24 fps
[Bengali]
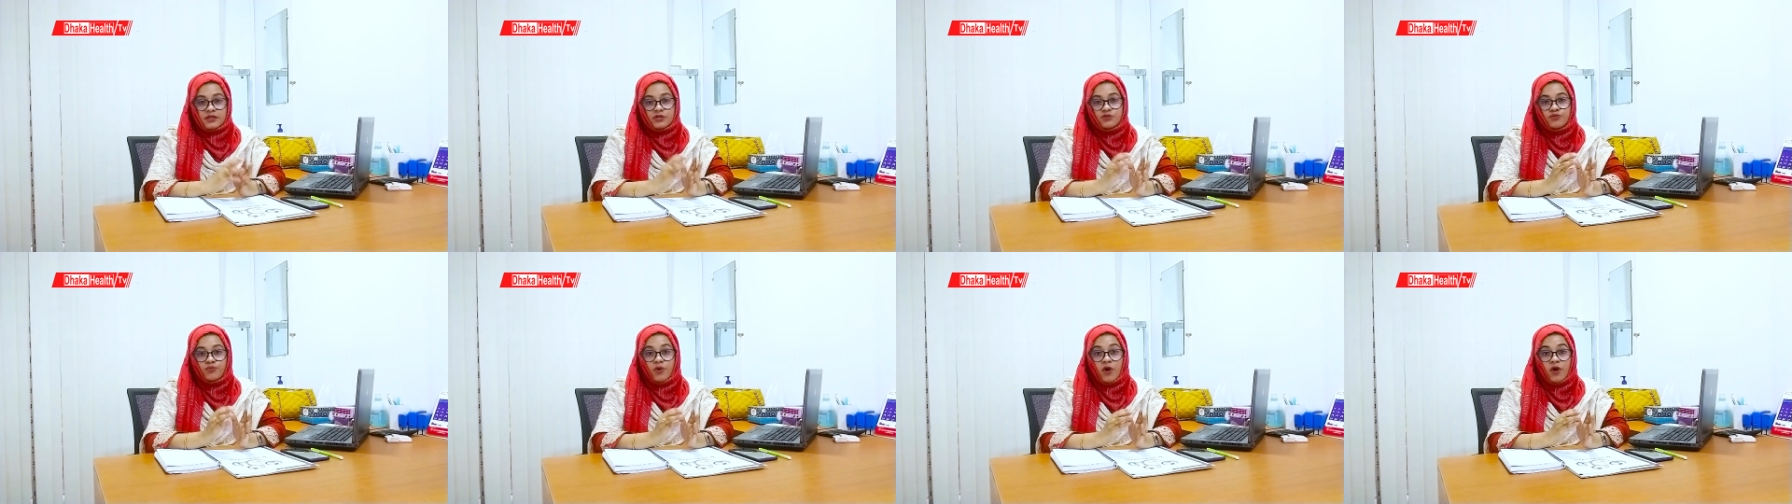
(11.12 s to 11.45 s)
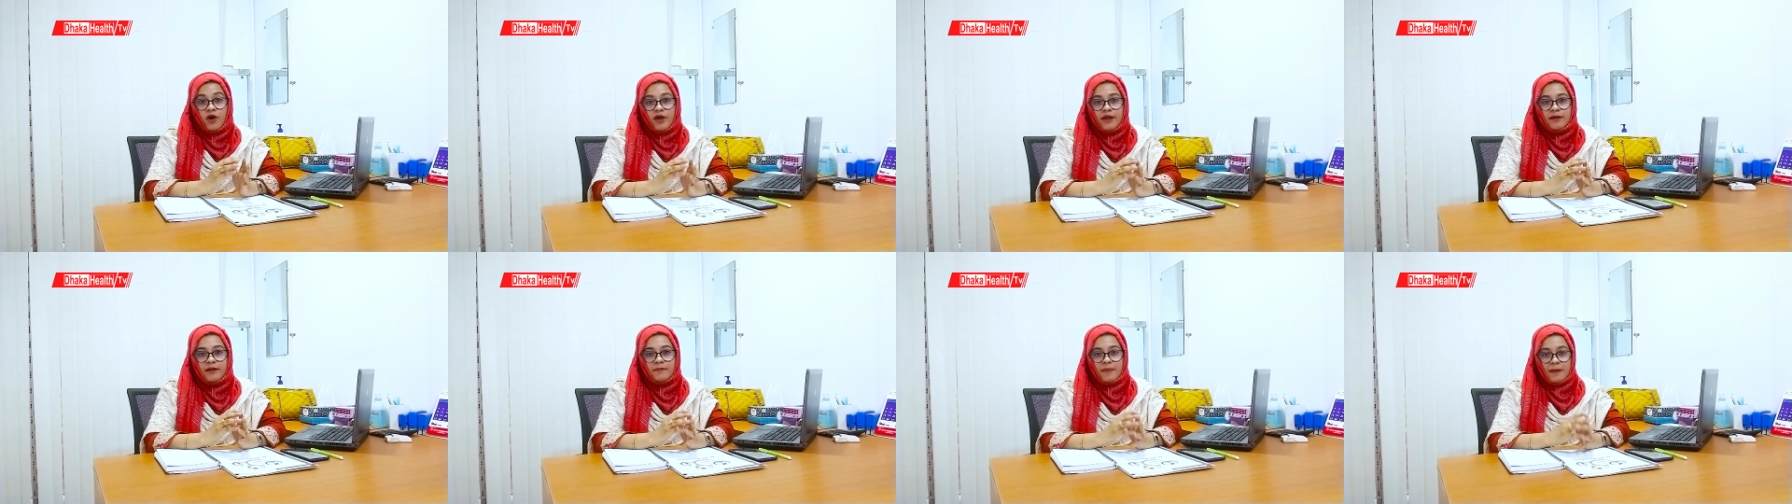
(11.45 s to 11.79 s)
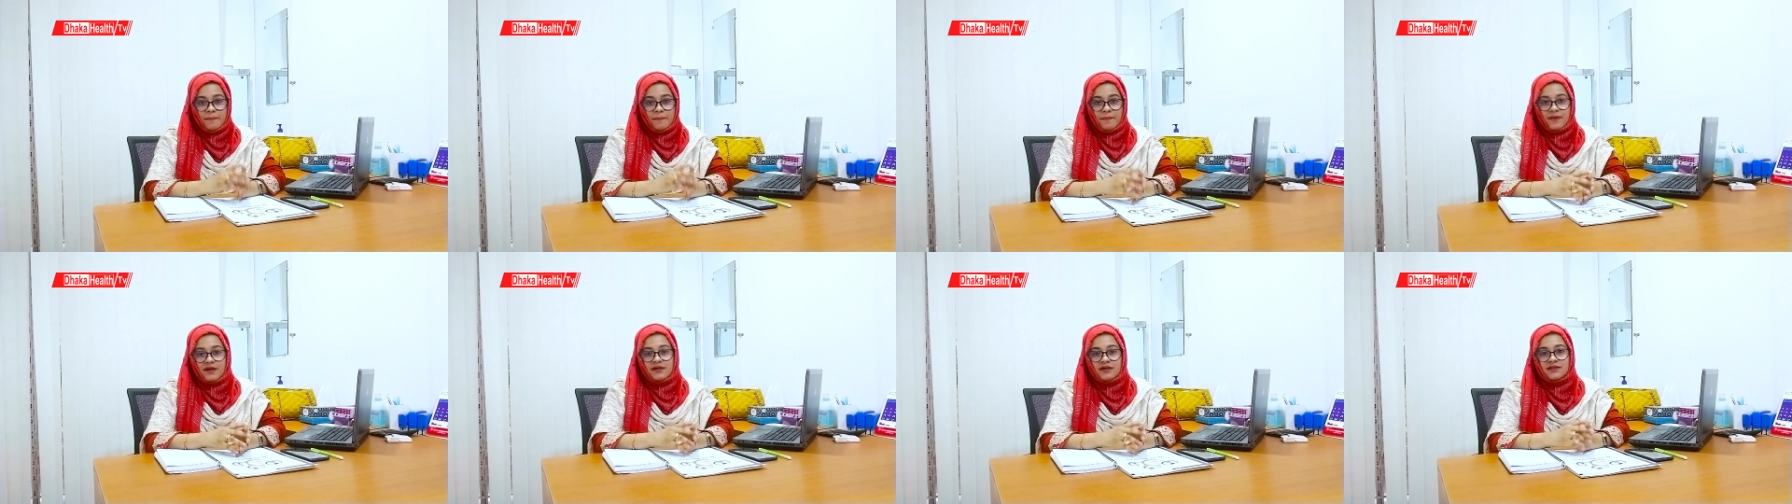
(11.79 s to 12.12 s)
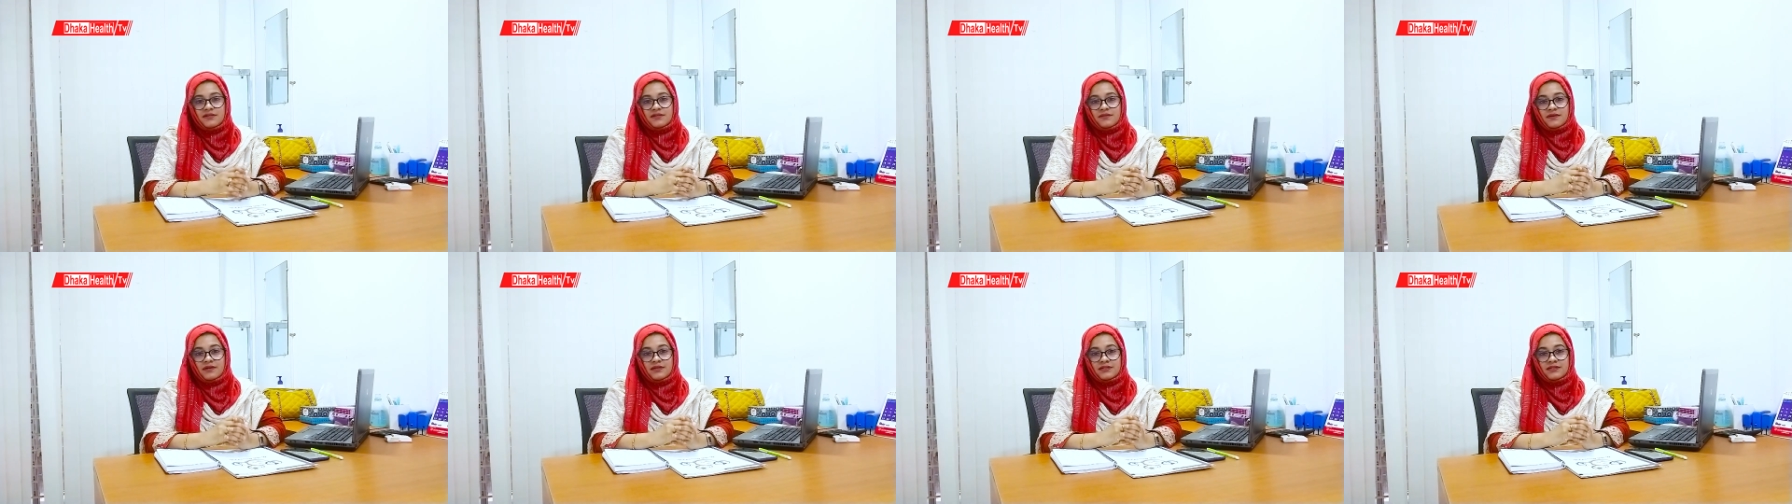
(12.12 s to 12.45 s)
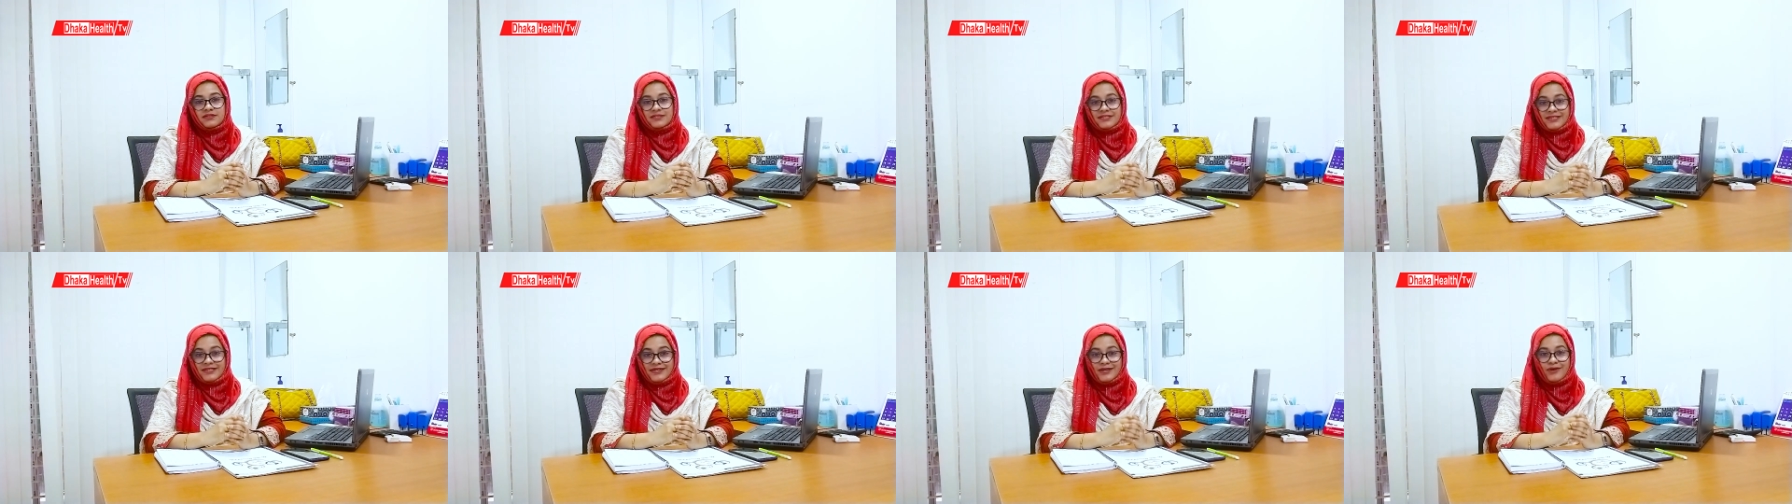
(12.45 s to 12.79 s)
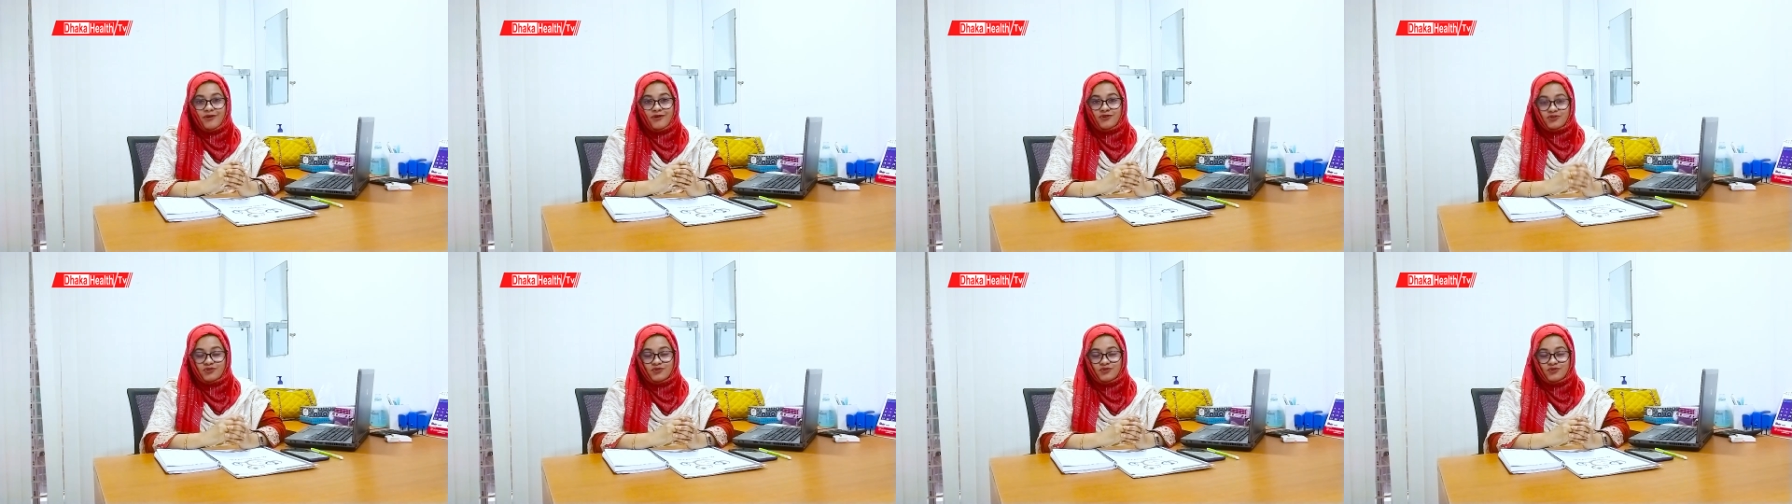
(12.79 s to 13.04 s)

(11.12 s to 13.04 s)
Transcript: একটু ভয়ের ব্যাপার যে